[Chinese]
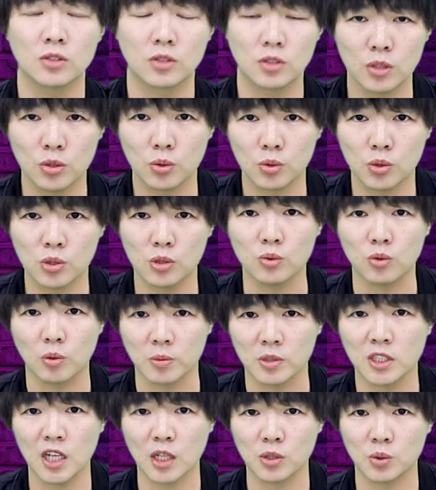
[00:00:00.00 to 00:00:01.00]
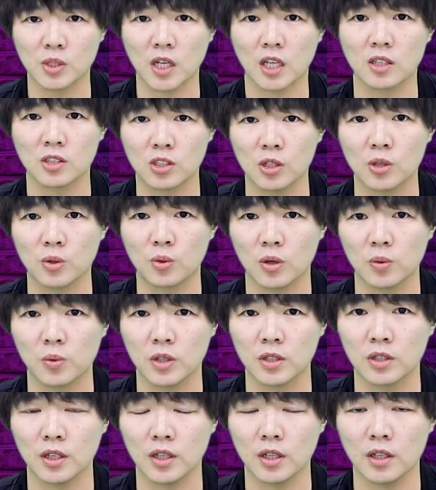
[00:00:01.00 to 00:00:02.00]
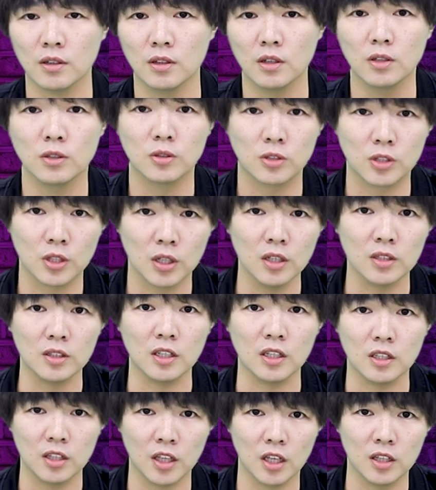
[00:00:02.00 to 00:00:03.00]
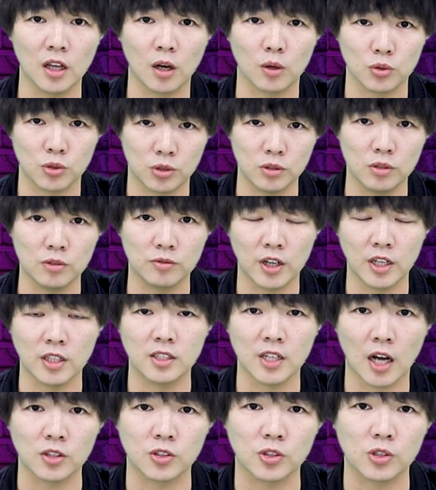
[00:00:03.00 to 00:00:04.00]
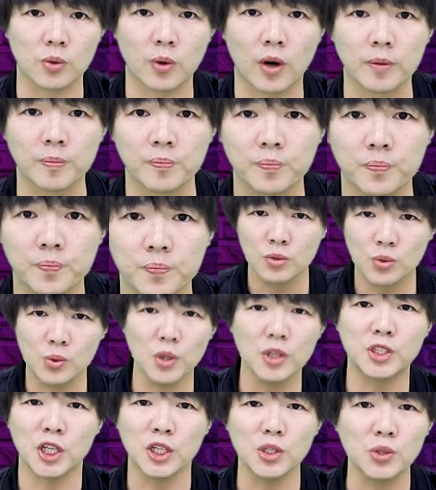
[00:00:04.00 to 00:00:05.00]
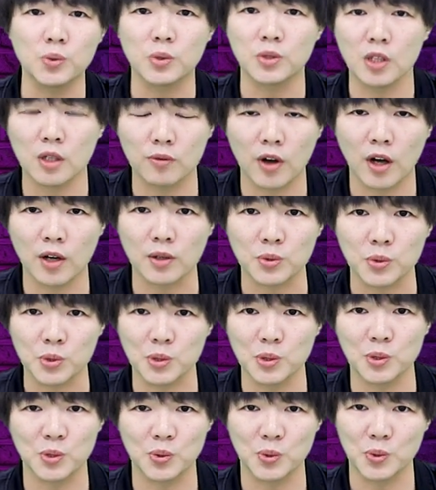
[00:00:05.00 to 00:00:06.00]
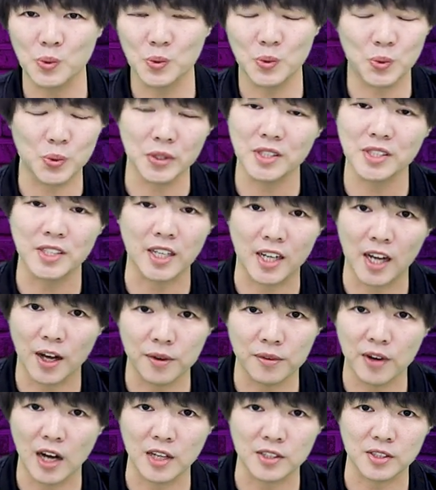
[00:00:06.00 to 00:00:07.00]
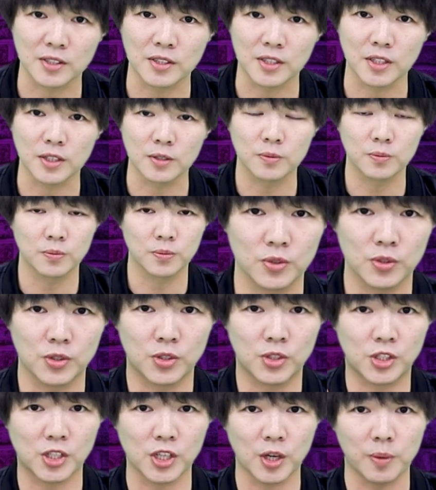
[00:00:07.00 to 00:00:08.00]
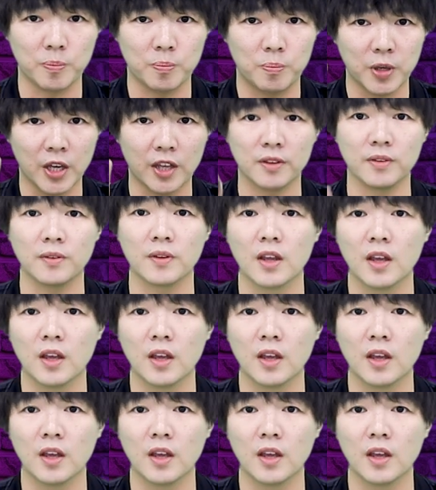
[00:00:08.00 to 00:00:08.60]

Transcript: 这就是我们现在最大的社会问题，彻底颠倒是非价值观。最清楚的地方就是最近才刚发生的政变。